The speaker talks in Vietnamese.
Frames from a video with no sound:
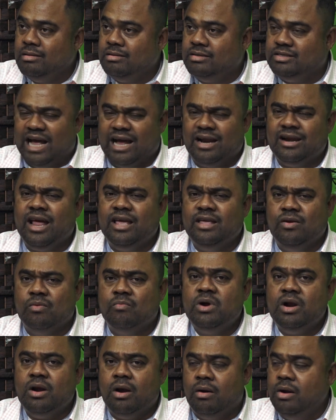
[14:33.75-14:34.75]
sẵn đây
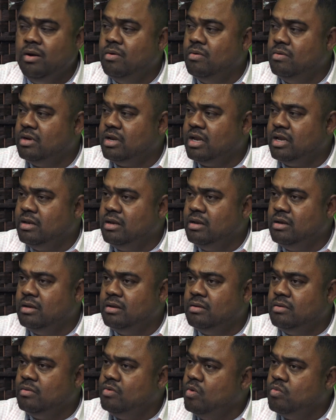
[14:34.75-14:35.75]
dũng mới nói luôn
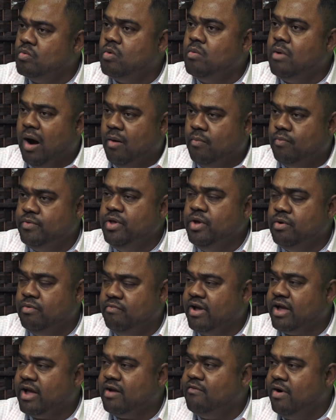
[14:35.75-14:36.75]
dũng cũng học nhiều
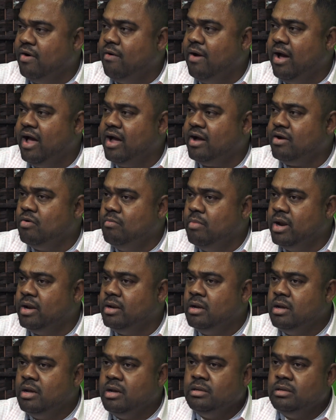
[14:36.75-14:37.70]
về cái văn hóa của mình